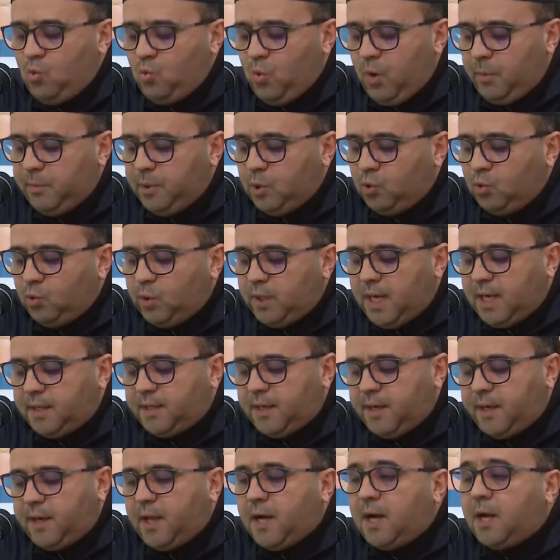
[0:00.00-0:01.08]
ومن هنا
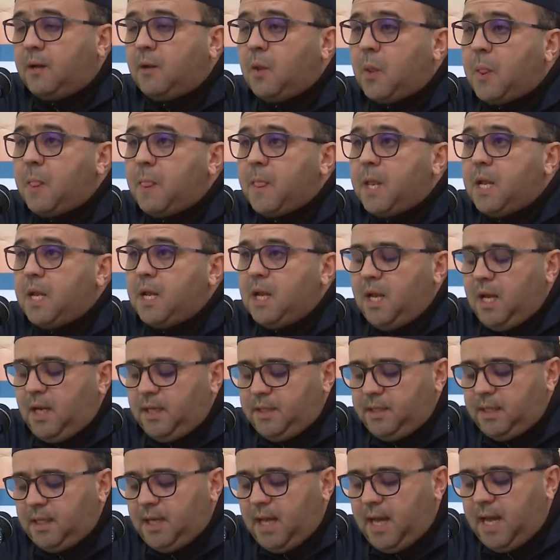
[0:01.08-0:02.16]
نرى
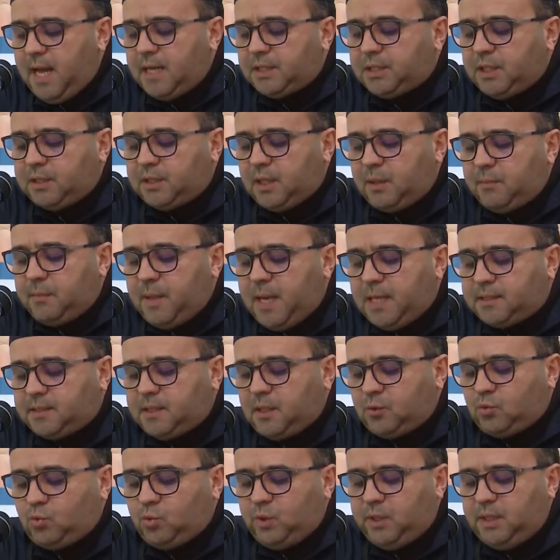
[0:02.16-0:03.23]
أن الحاجة
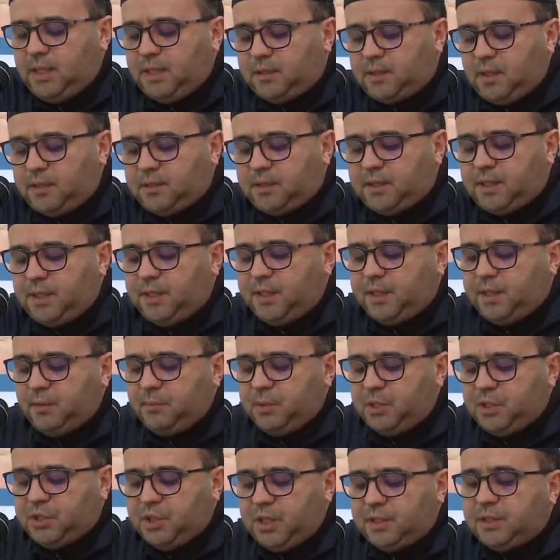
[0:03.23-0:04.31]
ماسة إلى التذكير
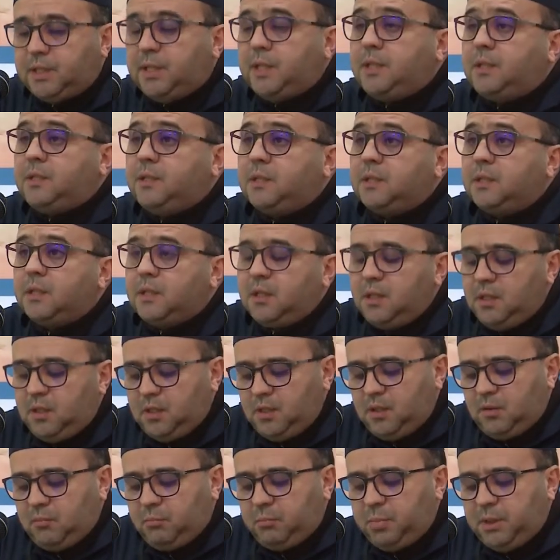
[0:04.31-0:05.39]
من جديد
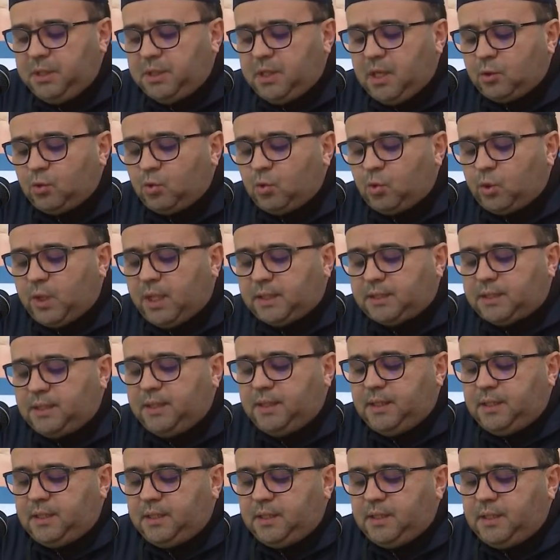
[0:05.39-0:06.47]

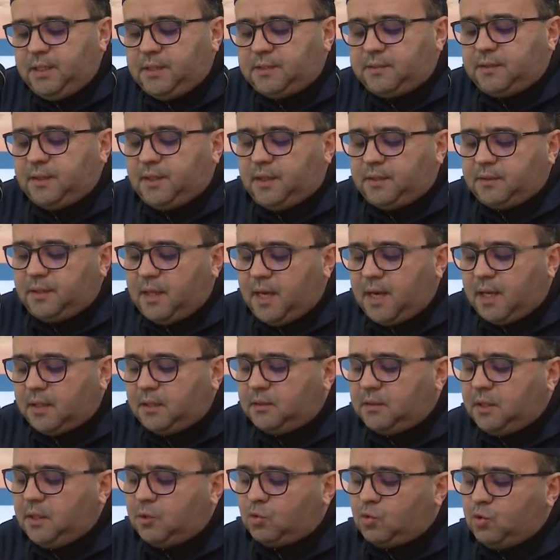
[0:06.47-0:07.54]
بضرورة
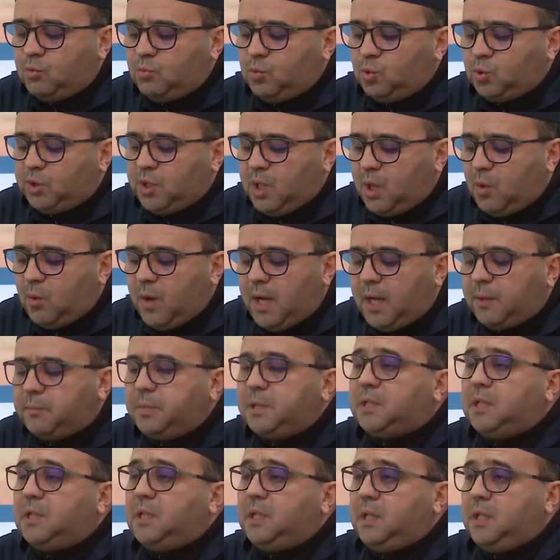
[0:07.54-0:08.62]
استحضار تلكم
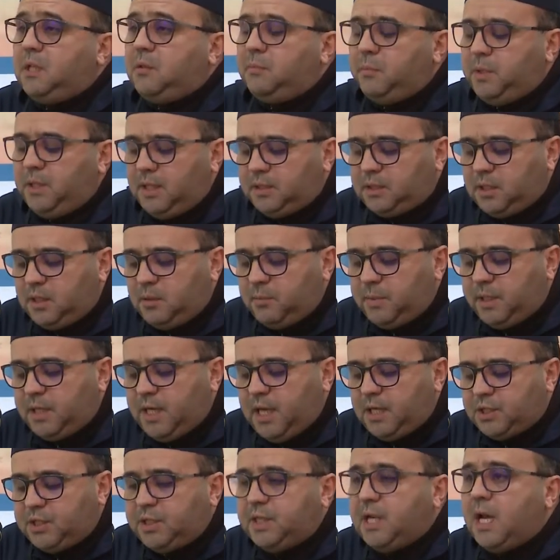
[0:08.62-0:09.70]
الضوابط العلمية
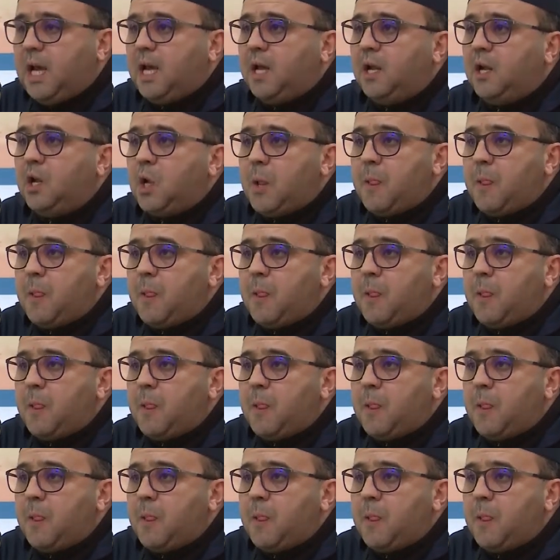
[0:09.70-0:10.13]
المنهجية